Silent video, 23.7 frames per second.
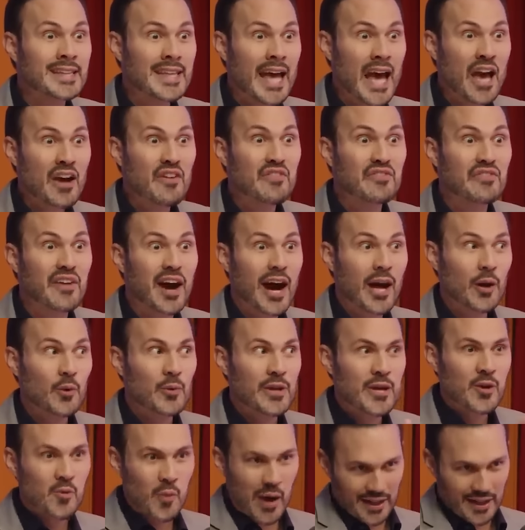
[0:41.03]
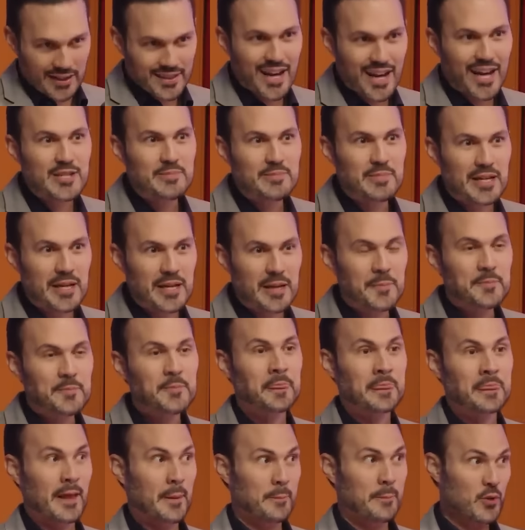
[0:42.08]
intervalo e qualidade, Bia.
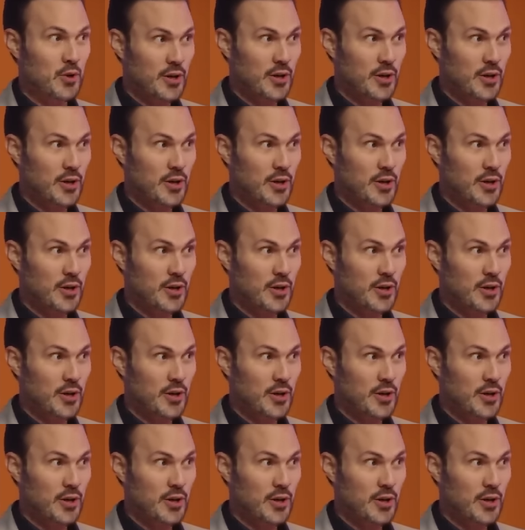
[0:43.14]
Exatamente.